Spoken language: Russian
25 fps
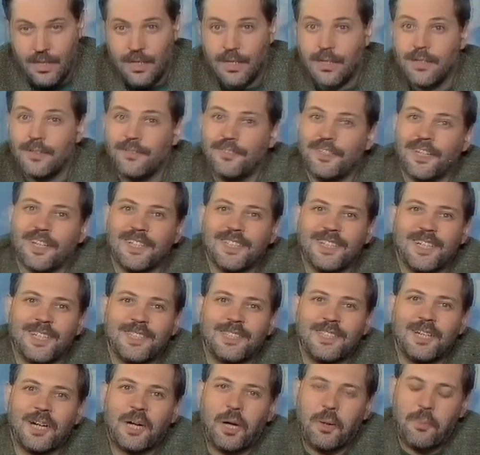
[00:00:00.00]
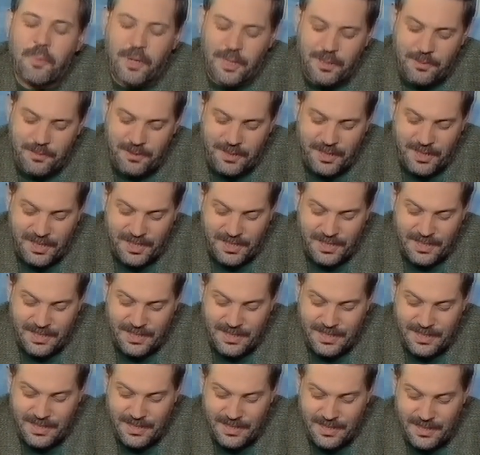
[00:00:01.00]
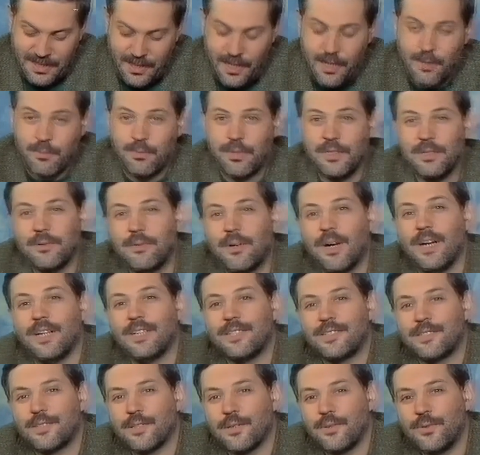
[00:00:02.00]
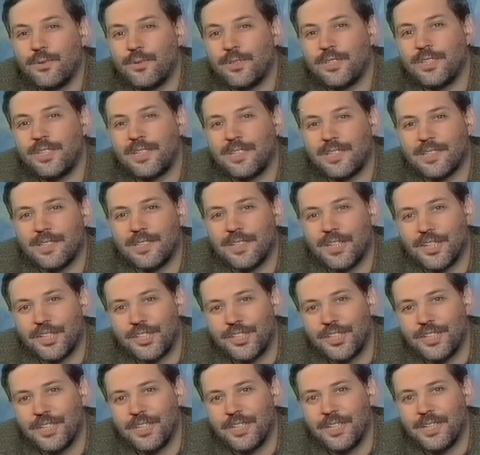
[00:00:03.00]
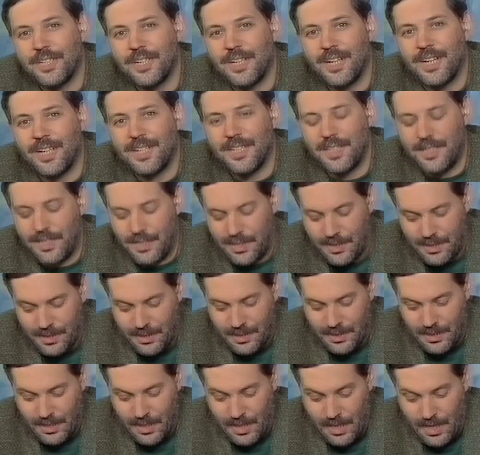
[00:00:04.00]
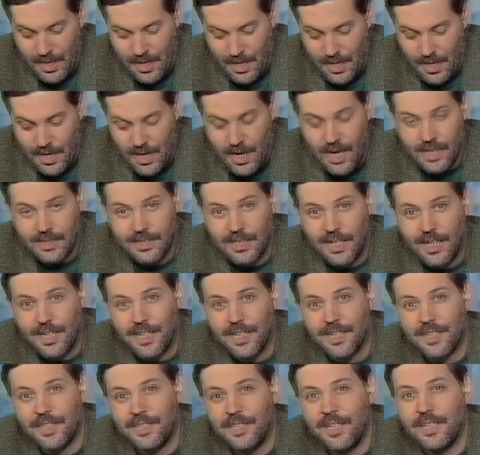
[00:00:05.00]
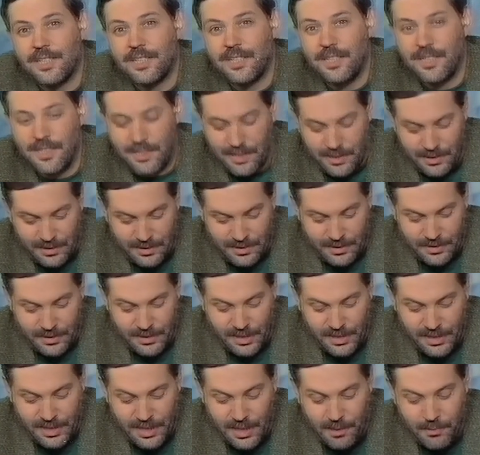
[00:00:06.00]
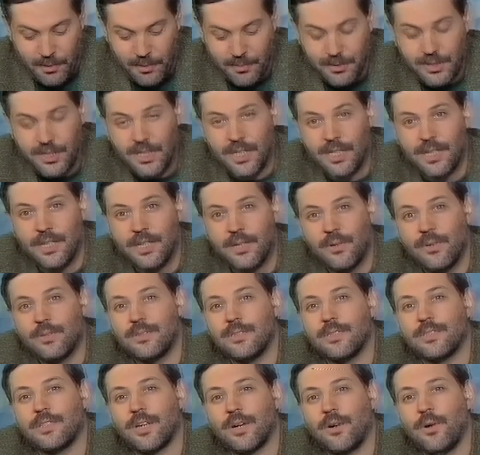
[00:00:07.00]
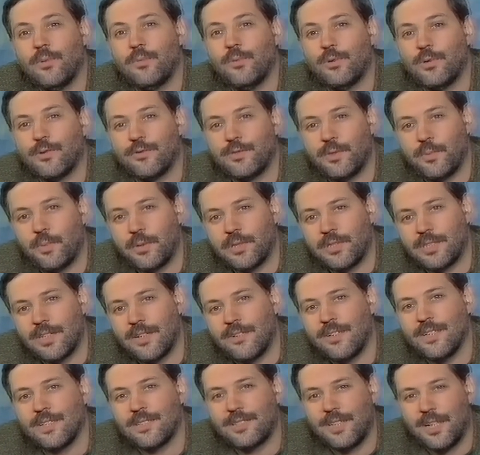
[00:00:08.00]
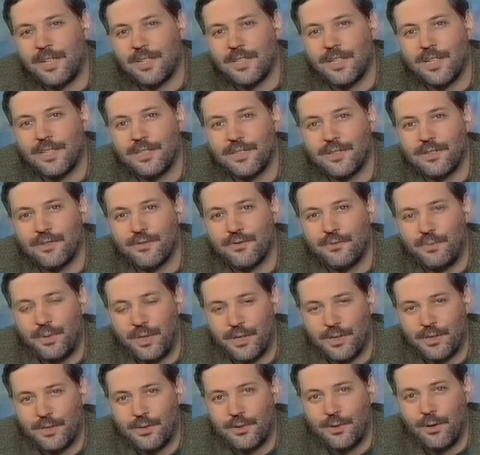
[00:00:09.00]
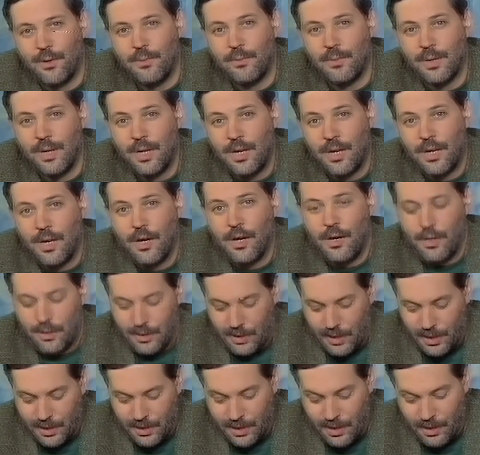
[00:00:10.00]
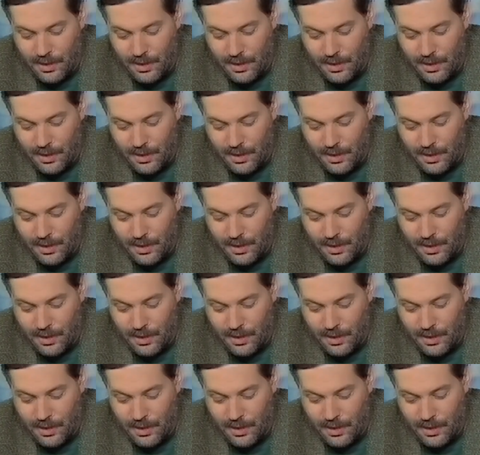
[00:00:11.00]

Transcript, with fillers: Верно, однако, подмечено. Понимает ЦРУшник нашей реалии. Однако, если э, на самом деле он на таком уровне представлял доклады в Белый дом, тогда